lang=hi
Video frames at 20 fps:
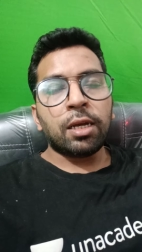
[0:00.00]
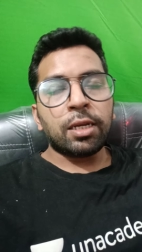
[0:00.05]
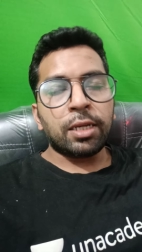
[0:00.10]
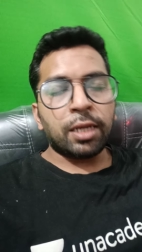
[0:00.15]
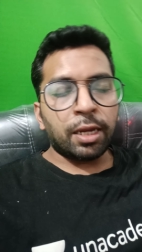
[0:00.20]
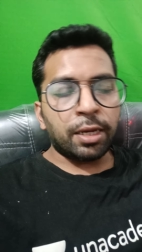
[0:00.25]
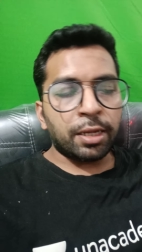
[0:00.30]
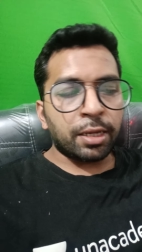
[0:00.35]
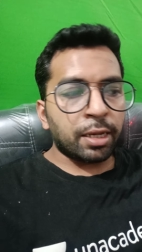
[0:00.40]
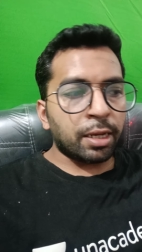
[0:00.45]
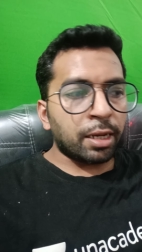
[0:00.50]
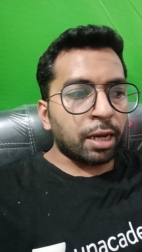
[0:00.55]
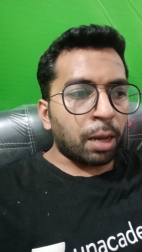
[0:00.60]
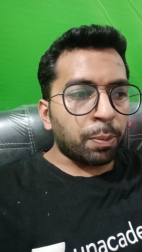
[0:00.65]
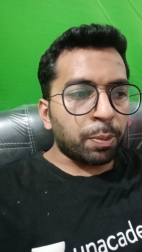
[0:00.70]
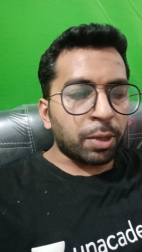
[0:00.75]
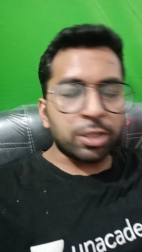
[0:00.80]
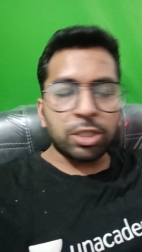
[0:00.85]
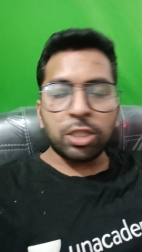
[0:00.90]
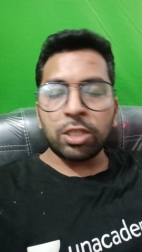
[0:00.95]
यानी कि
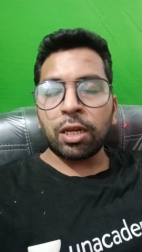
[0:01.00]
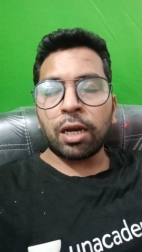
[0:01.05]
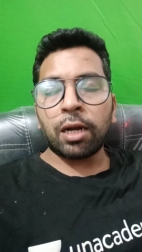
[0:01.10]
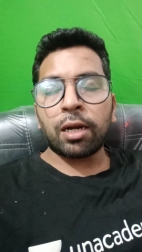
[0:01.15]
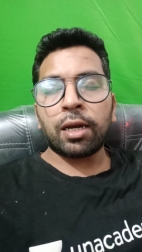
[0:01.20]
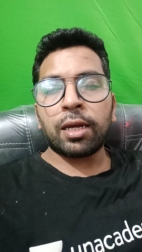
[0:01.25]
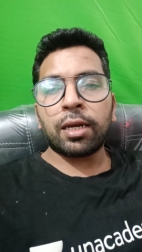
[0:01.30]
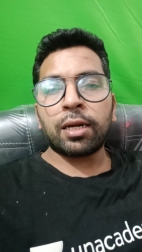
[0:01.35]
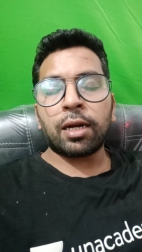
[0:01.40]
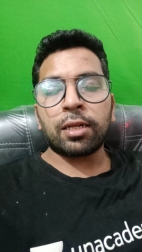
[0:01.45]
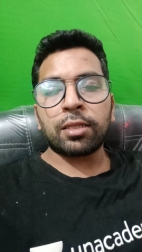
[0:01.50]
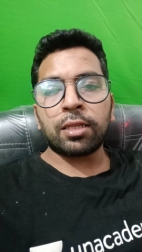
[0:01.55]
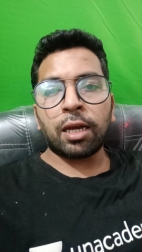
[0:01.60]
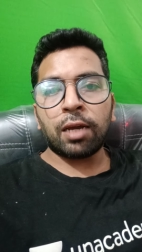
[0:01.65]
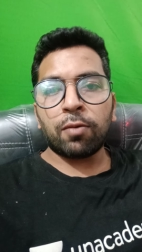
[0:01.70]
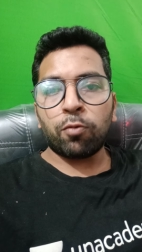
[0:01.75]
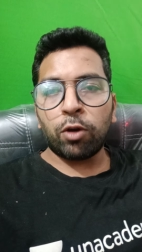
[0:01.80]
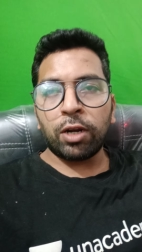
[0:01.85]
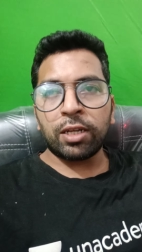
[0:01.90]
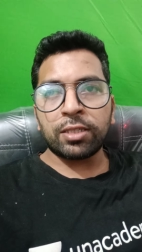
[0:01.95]
आपका चित्रा का एक आता है
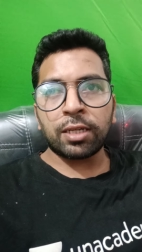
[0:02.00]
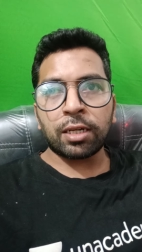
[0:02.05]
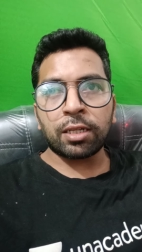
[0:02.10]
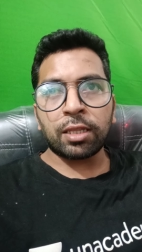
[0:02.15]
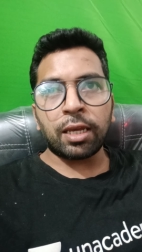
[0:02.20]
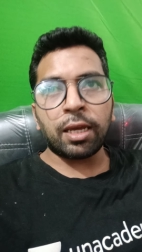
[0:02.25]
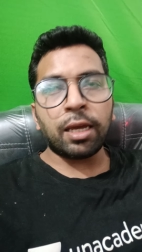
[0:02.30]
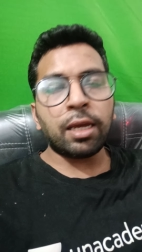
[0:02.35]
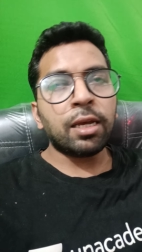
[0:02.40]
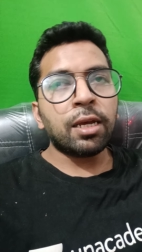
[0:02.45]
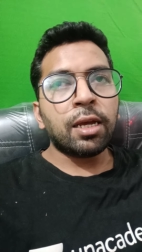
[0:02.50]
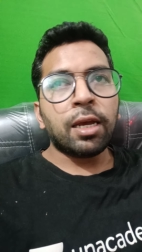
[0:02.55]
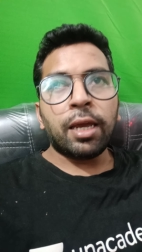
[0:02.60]
वो ले सकते हैं